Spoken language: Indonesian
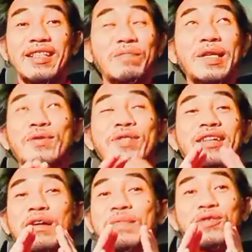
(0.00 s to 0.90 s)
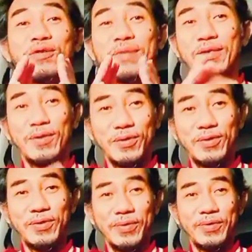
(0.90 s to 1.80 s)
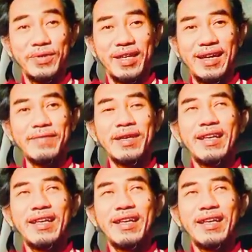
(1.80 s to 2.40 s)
tetapi itu tidak betul-betul utuh ya.